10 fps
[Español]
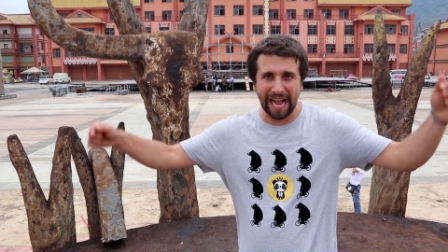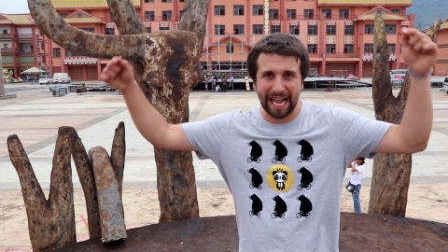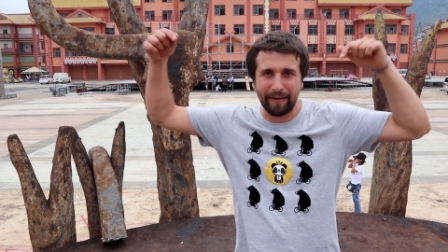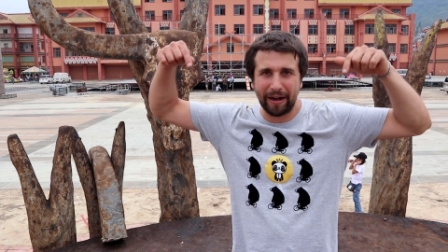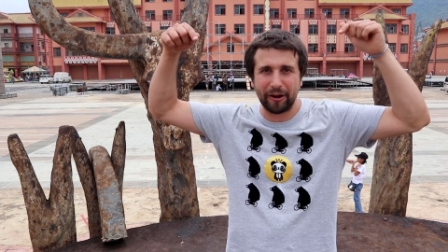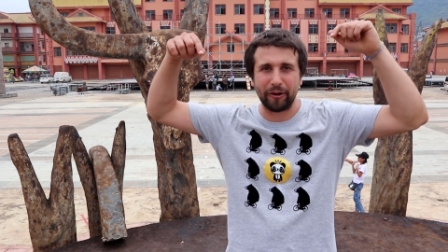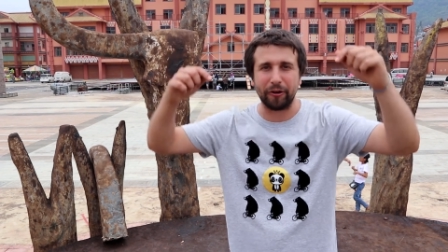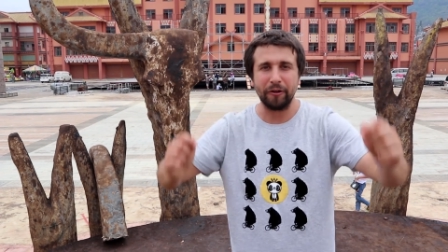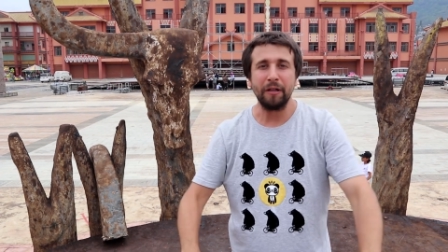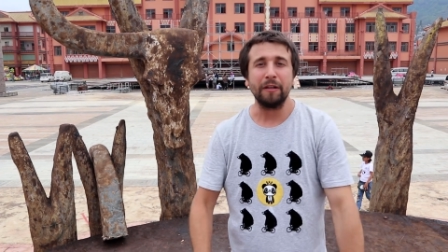acá
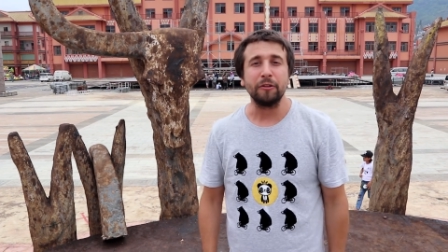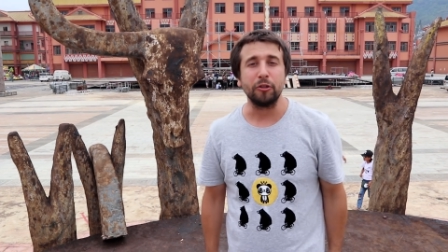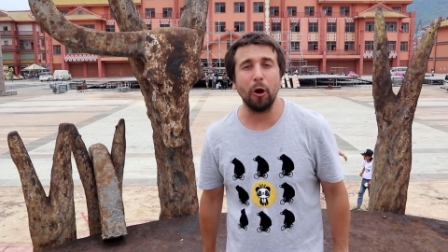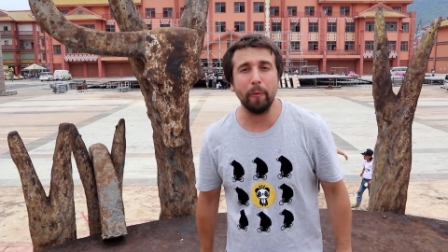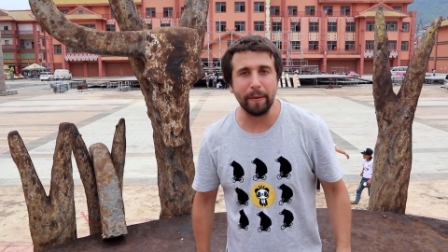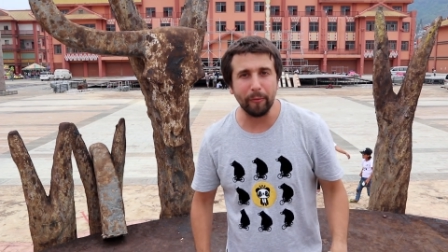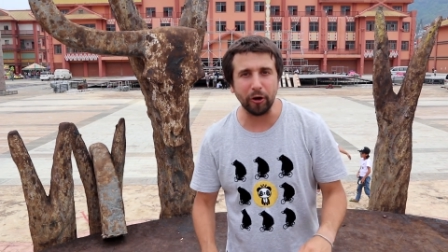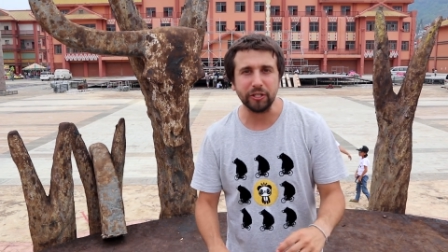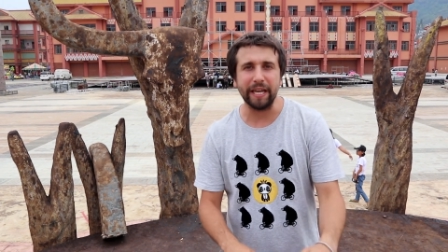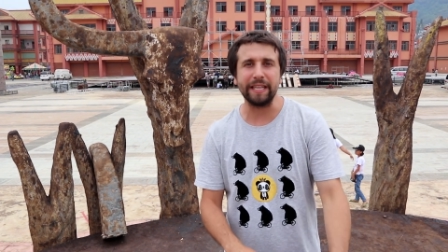abajo. Nos
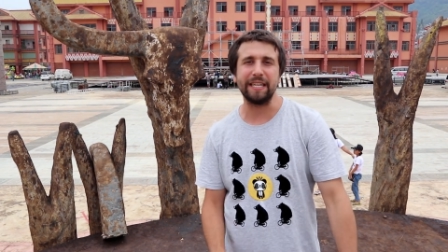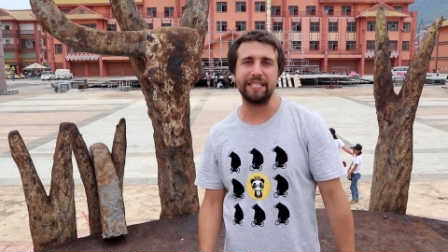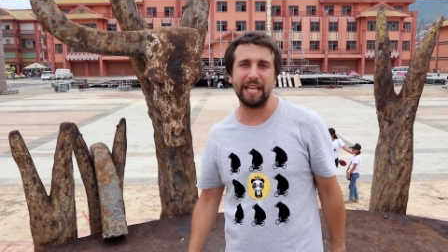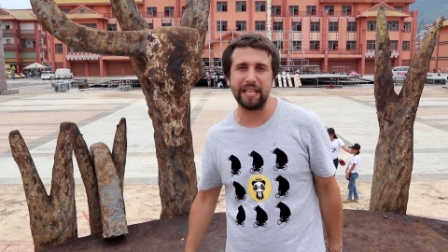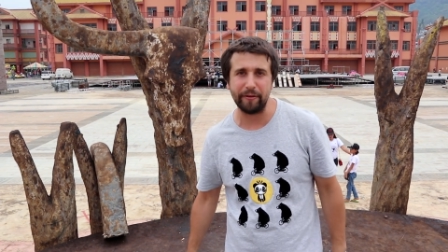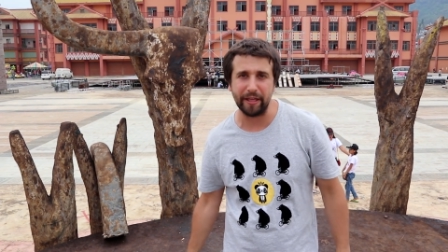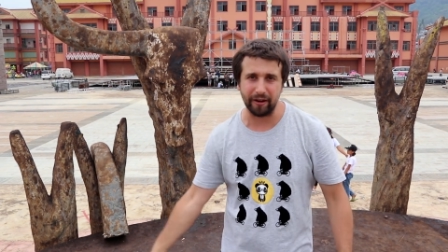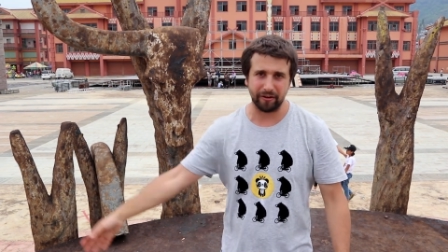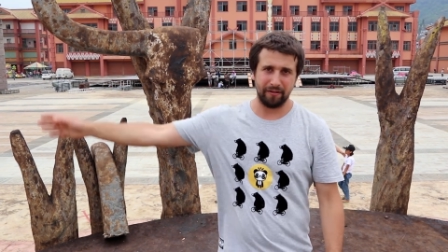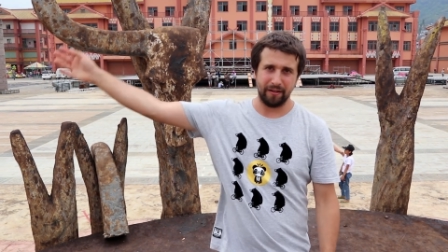vemos en el siguiente video.